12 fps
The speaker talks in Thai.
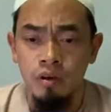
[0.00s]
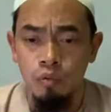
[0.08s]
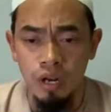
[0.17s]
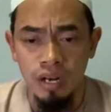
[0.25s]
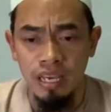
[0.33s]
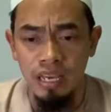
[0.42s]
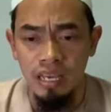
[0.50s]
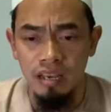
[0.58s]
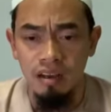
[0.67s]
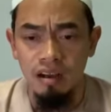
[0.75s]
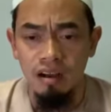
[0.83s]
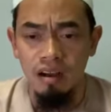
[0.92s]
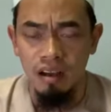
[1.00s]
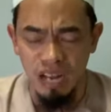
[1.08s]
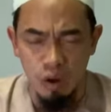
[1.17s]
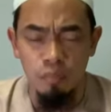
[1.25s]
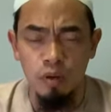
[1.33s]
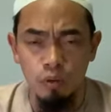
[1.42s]
วันนี้เรา
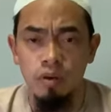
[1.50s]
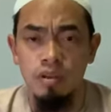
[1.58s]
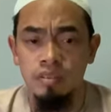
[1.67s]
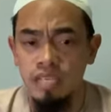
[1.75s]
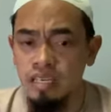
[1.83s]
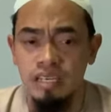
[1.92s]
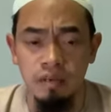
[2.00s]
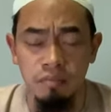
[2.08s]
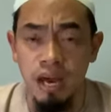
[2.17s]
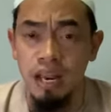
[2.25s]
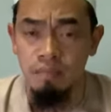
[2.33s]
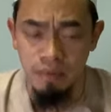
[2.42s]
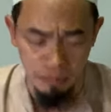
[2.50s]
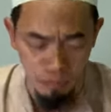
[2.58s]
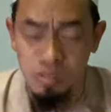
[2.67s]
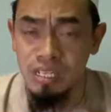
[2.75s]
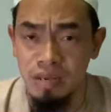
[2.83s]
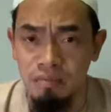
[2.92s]
เป็นคนหนึ่งที่เกิดมาแล้วเป็นมุ
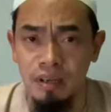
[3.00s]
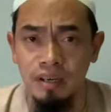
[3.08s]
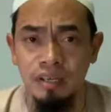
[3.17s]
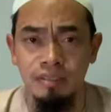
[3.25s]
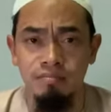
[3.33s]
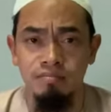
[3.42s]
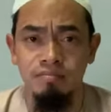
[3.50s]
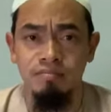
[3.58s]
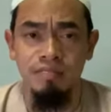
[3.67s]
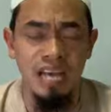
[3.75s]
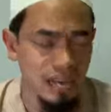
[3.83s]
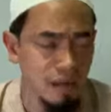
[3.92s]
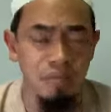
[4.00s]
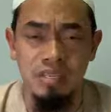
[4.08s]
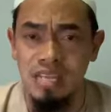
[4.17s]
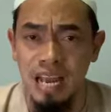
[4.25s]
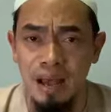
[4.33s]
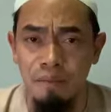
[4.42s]
สลิมเลยได้รับอิ
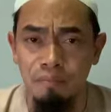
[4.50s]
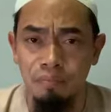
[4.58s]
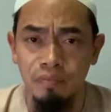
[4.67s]
สลาม